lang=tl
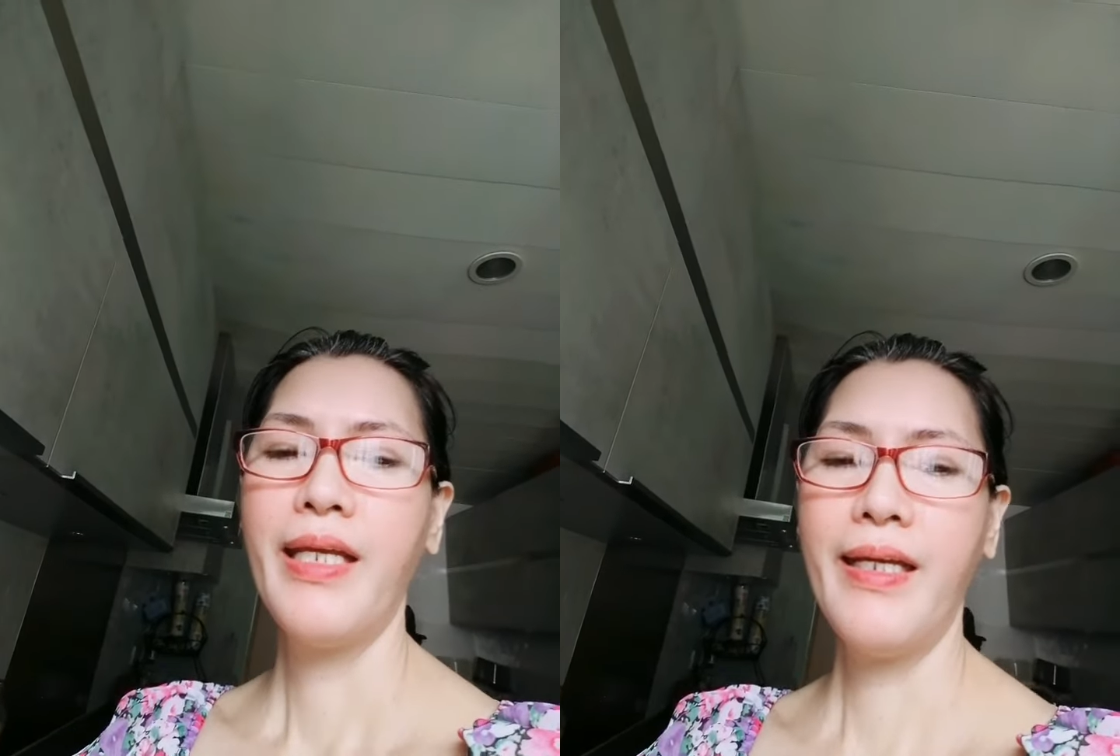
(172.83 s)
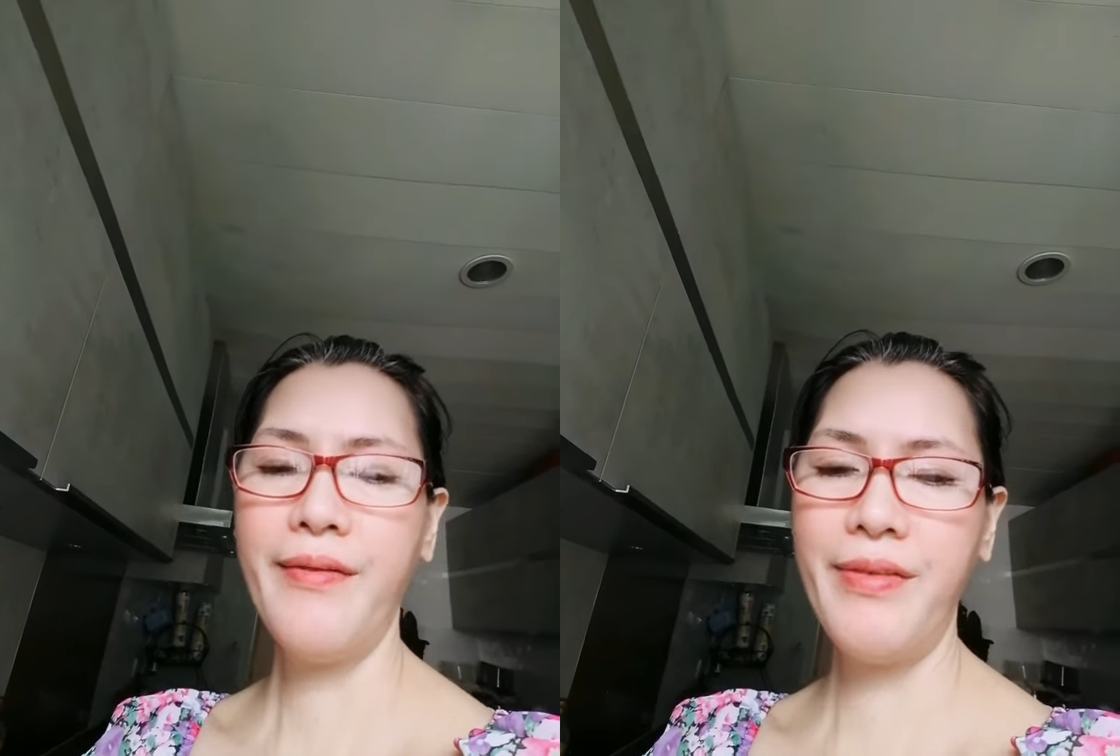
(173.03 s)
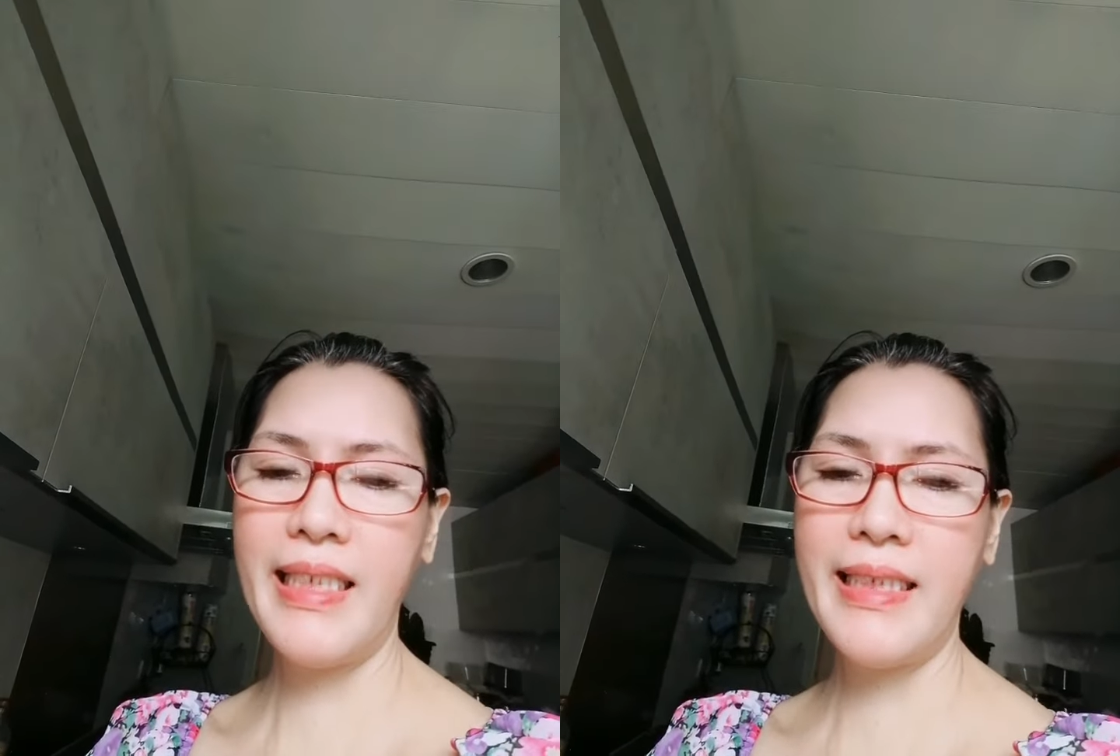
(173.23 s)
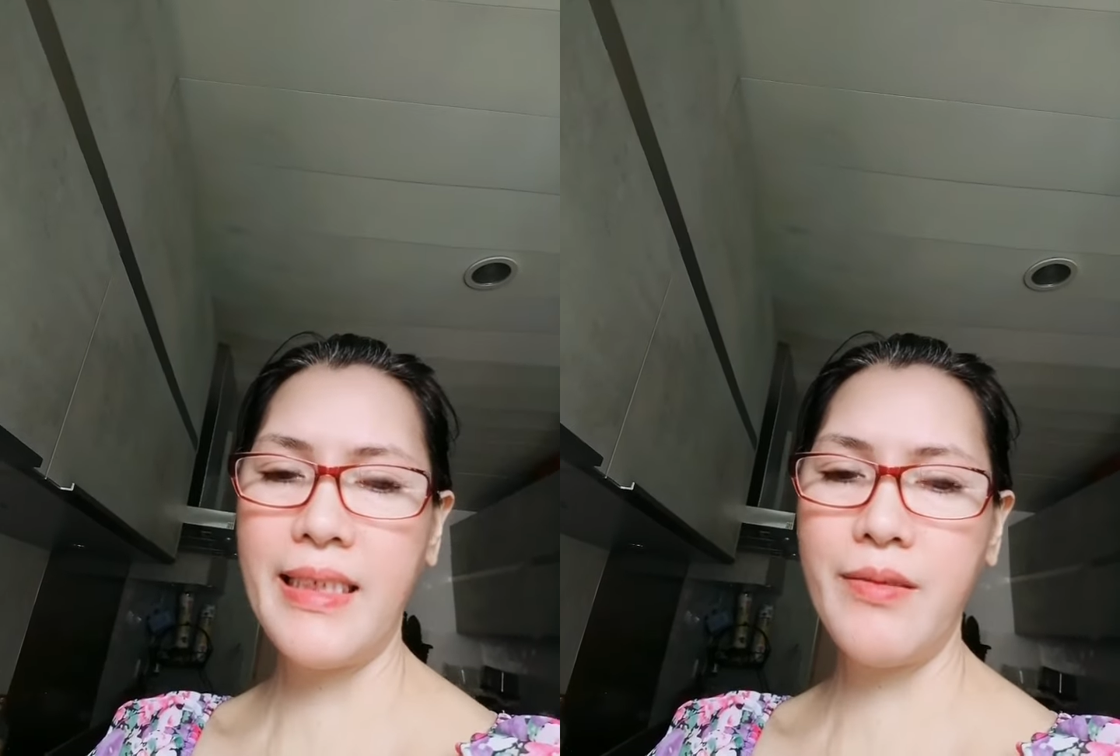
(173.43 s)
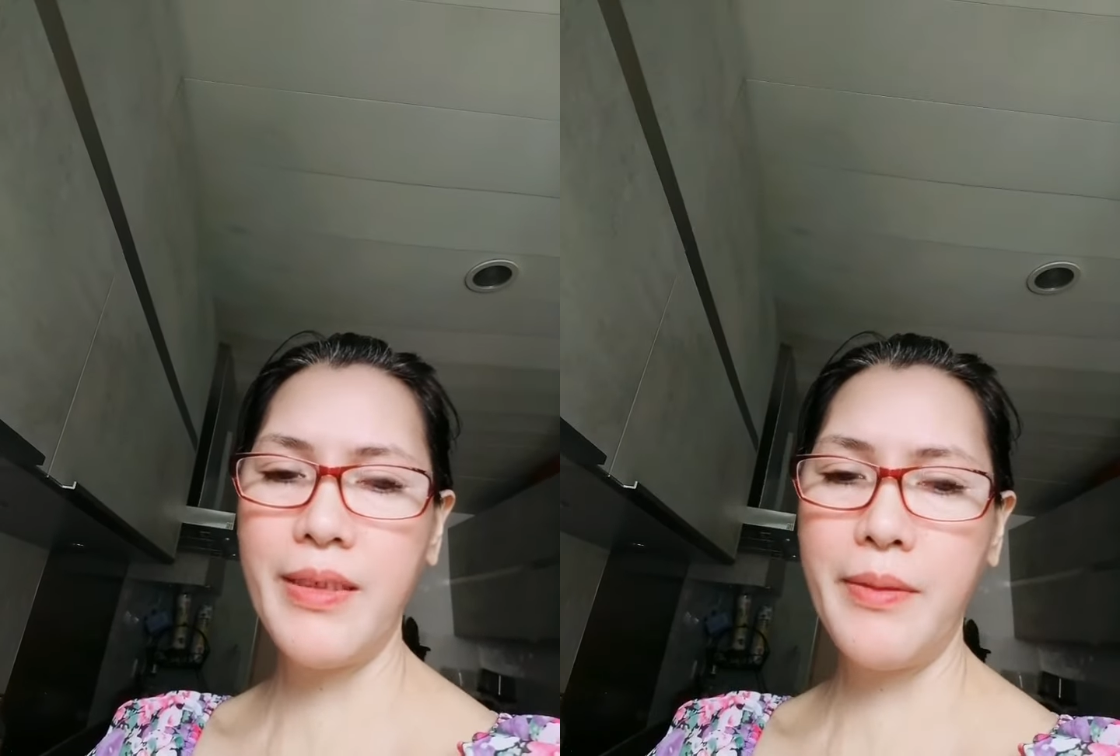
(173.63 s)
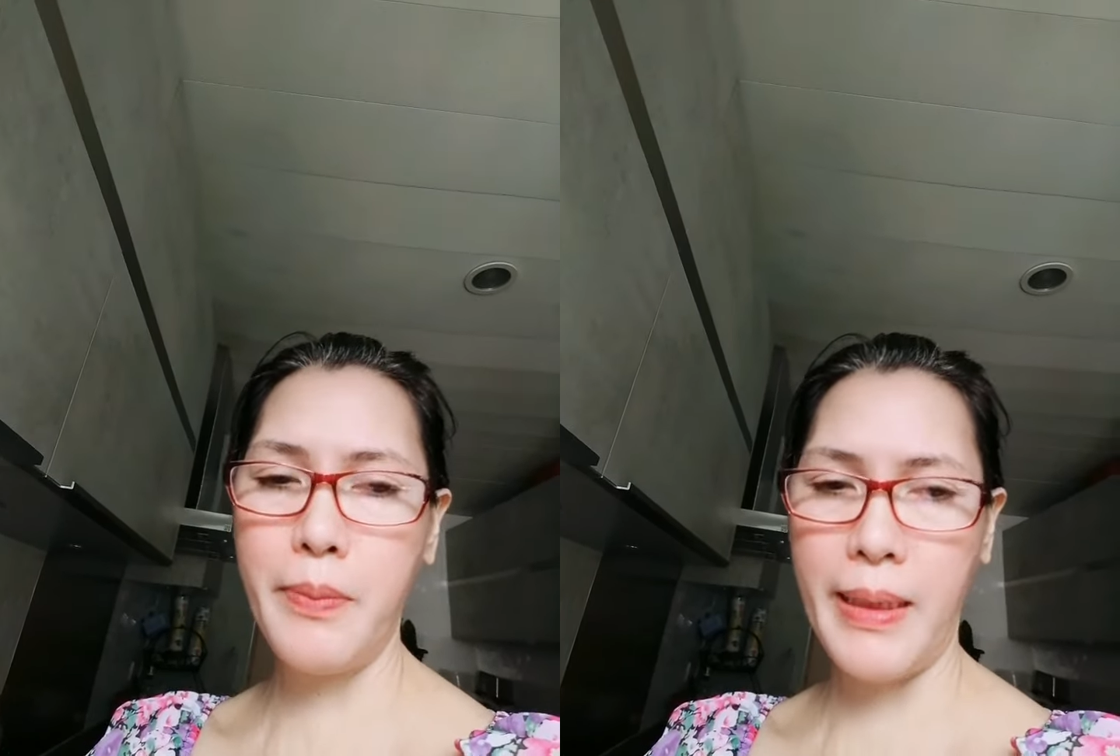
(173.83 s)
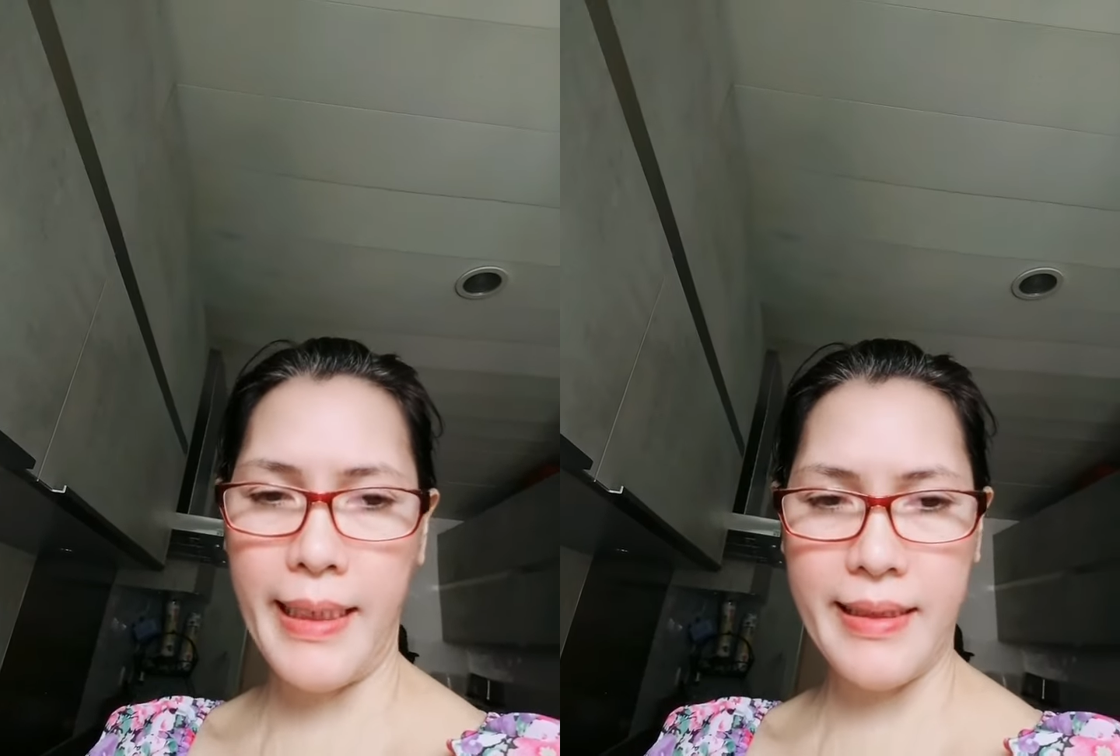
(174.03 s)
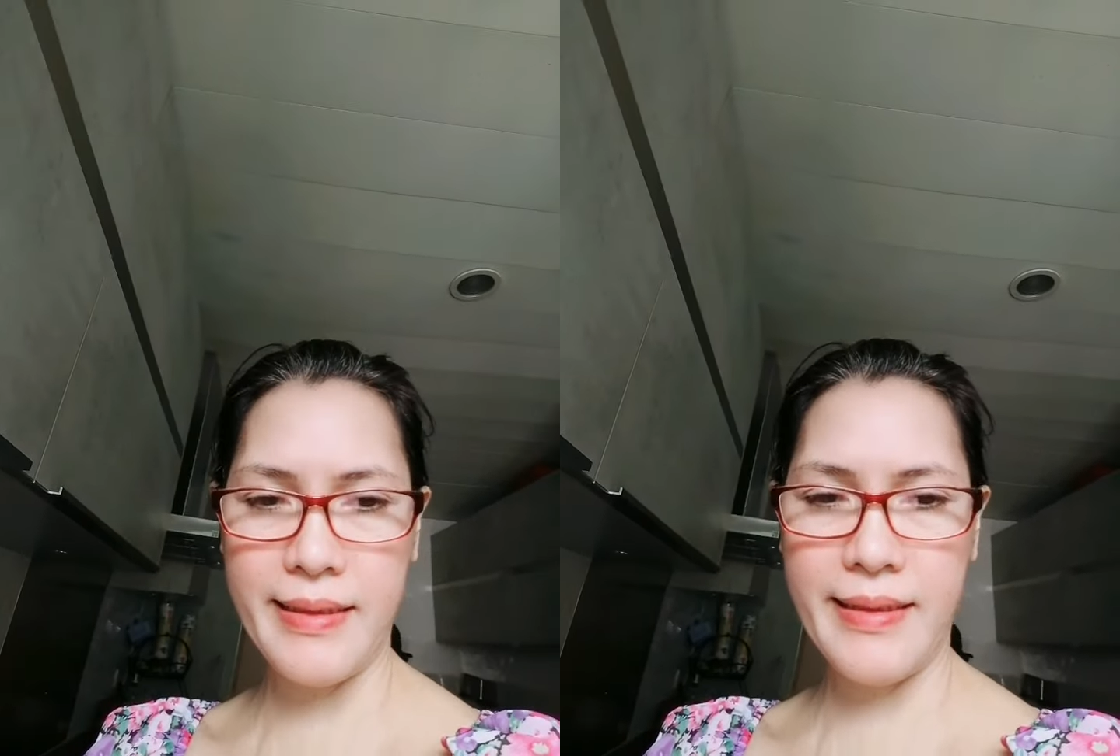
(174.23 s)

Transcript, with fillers: Evelyn the Dolly Vlog.